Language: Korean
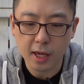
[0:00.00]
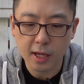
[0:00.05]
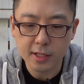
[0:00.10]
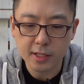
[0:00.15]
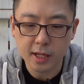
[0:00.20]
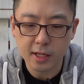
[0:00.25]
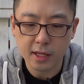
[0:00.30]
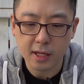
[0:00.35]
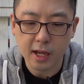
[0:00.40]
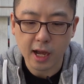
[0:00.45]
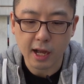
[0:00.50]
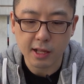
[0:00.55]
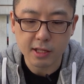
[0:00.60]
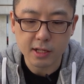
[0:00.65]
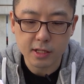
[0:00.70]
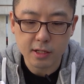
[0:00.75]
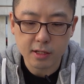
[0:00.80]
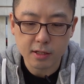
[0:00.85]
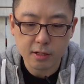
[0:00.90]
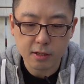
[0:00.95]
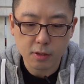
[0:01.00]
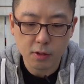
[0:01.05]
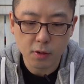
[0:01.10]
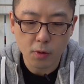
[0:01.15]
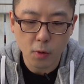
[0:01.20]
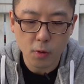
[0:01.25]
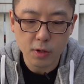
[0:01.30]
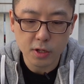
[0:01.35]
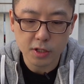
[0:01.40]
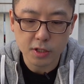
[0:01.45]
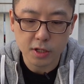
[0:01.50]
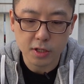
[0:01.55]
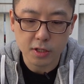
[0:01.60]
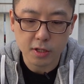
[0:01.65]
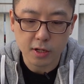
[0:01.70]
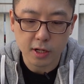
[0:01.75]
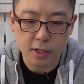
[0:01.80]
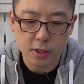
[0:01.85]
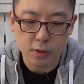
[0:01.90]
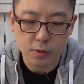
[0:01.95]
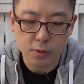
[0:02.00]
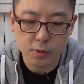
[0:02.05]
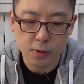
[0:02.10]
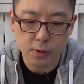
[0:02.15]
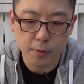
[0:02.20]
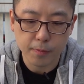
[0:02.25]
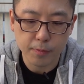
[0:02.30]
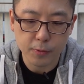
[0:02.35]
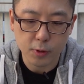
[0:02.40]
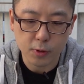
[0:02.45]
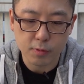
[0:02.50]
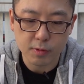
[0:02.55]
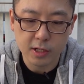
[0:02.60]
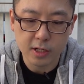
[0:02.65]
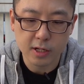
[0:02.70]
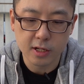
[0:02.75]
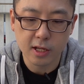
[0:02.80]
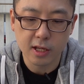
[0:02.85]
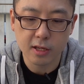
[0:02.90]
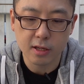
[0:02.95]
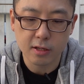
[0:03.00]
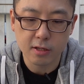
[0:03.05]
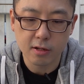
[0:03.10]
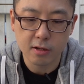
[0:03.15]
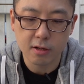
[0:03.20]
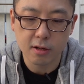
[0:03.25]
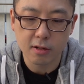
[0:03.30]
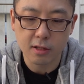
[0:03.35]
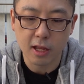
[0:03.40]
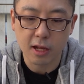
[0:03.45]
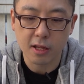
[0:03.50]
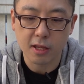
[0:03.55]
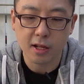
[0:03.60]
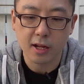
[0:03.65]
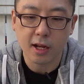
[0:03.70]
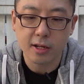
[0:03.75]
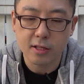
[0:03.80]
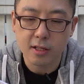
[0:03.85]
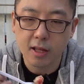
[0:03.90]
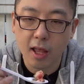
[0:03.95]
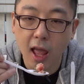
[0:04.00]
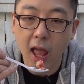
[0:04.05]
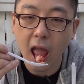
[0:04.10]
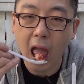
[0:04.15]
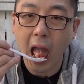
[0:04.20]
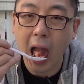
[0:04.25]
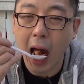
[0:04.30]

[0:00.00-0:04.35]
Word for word: 굉장히 가득 올려져 있어가지고 조금 흘리, 흘러내리긴 하는데